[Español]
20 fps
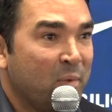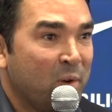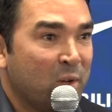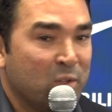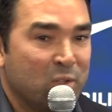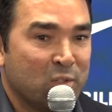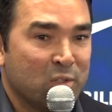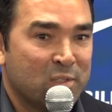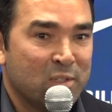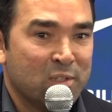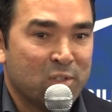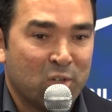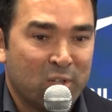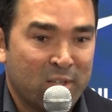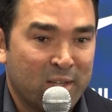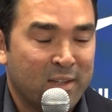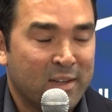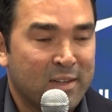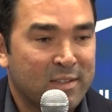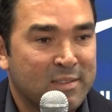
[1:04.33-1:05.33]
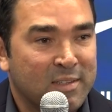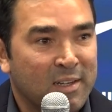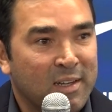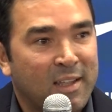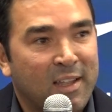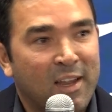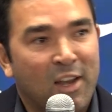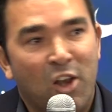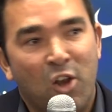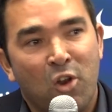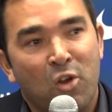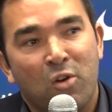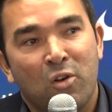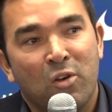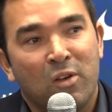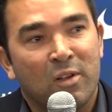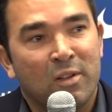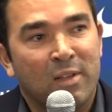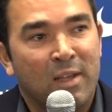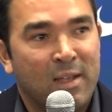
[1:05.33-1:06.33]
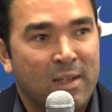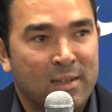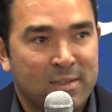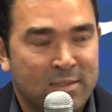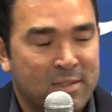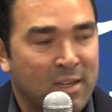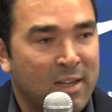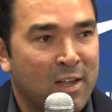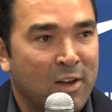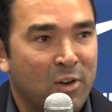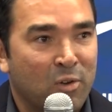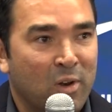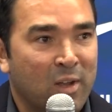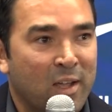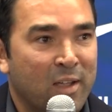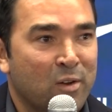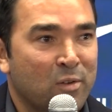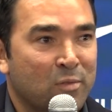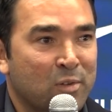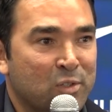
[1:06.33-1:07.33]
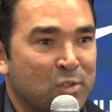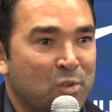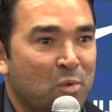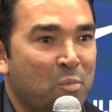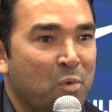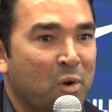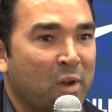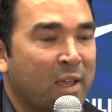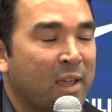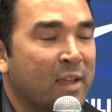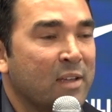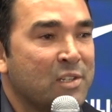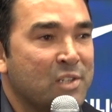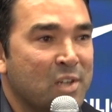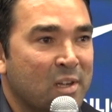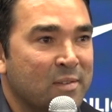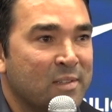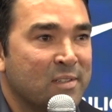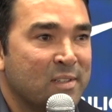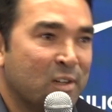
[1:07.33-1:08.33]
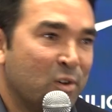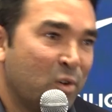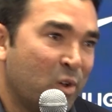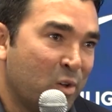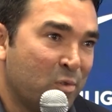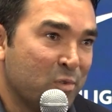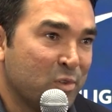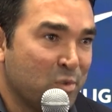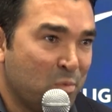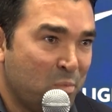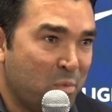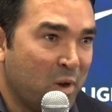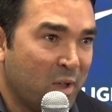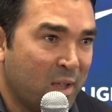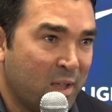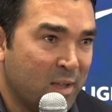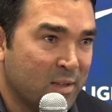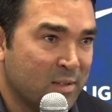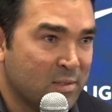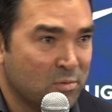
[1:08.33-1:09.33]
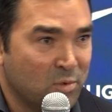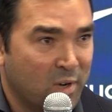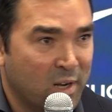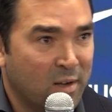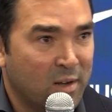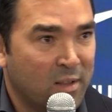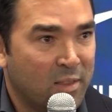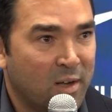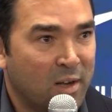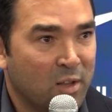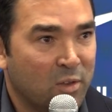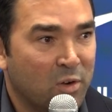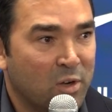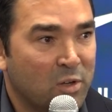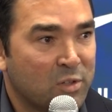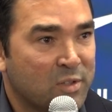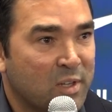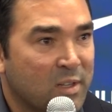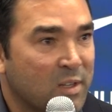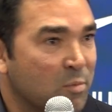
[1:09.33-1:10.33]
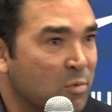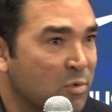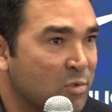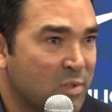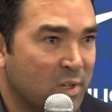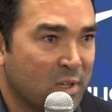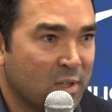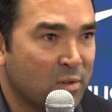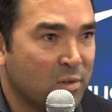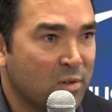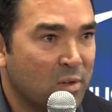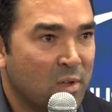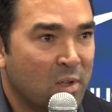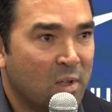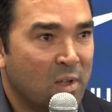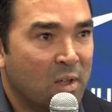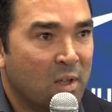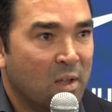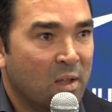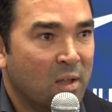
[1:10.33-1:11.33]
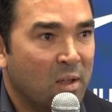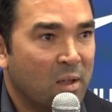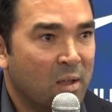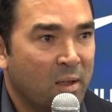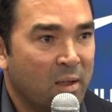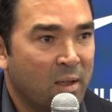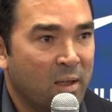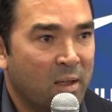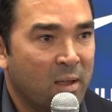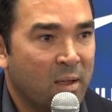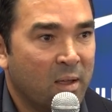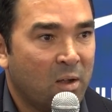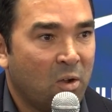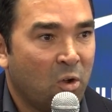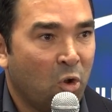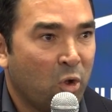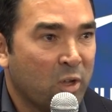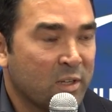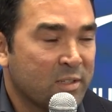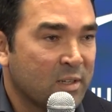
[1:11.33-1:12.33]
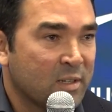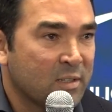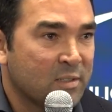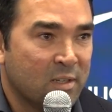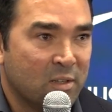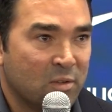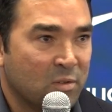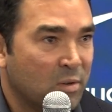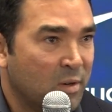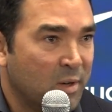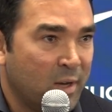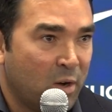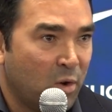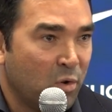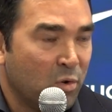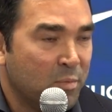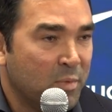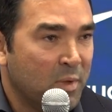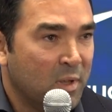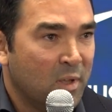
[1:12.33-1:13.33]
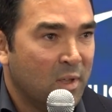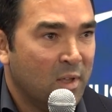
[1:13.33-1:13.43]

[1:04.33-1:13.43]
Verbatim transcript: Pero entonces, quiere decir que no se ganó la renovación porque es Xavi, se ganó la renovación porque es un gran entrenador y lo está demostrando eh, con qué está haciendo en el club.